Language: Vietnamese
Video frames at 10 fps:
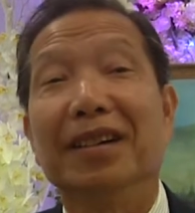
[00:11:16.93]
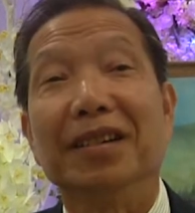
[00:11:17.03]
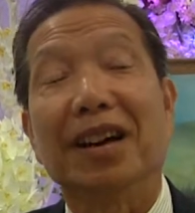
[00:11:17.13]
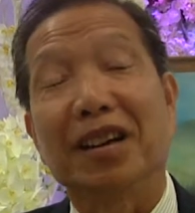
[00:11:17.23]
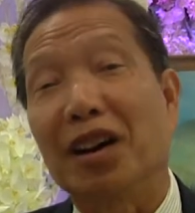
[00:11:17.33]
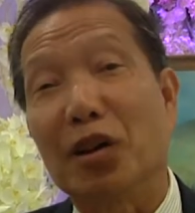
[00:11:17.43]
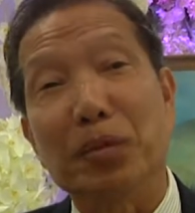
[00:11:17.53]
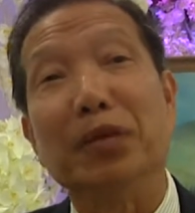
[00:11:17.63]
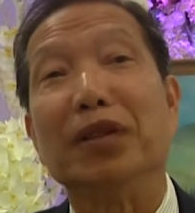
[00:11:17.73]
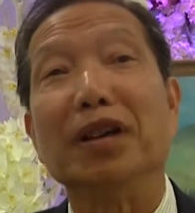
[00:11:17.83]
được, được học
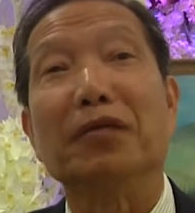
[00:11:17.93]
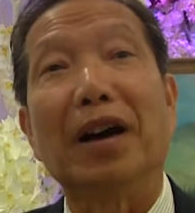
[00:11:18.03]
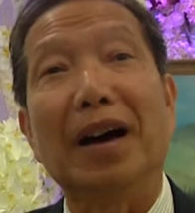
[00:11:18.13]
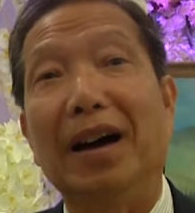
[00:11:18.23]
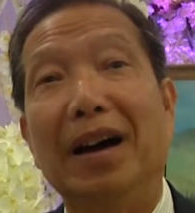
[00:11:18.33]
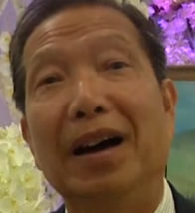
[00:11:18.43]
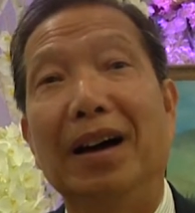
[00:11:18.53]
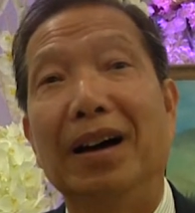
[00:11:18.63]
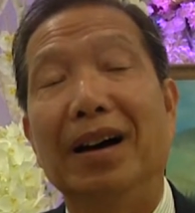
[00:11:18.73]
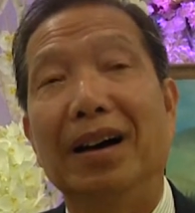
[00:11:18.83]
miễn phí
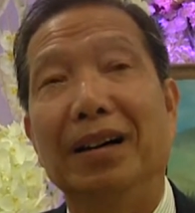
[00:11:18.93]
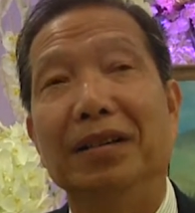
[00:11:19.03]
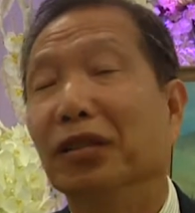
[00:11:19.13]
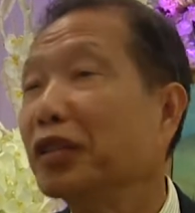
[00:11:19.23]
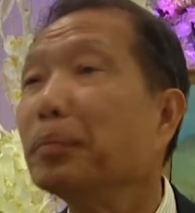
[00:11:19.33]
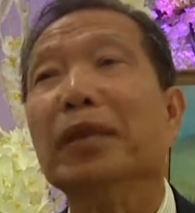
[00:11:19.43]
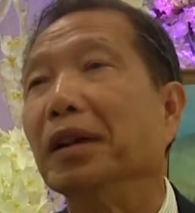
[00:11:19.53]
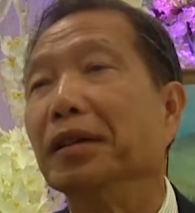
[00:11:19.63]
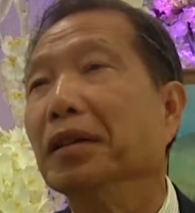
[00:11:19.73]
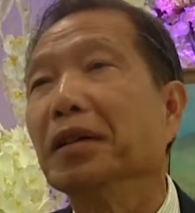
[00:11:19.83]
và được tiếp
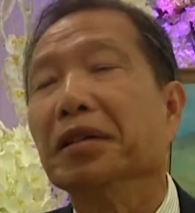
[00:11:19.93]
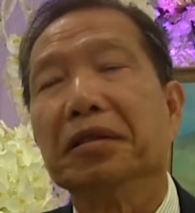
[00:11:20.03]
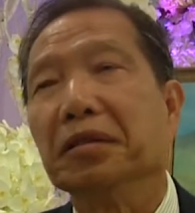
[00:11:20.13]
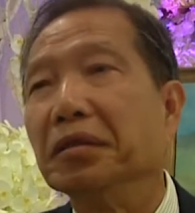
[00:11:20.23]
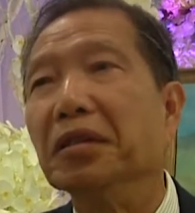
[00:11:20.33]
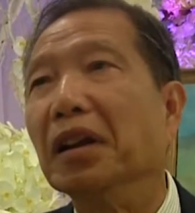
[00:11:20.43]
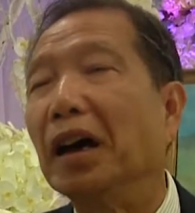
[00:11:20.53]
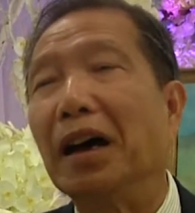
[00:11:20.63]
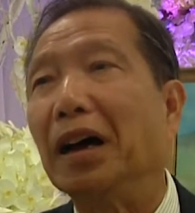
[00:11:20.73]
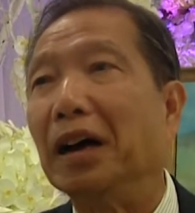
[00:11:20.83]
nhận như
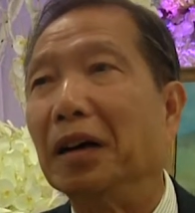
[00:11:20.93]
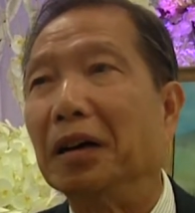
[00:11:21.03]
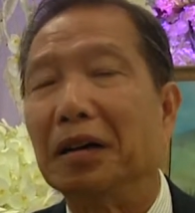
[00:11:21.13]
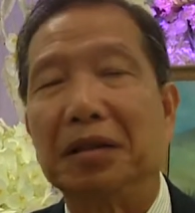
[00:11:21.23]
là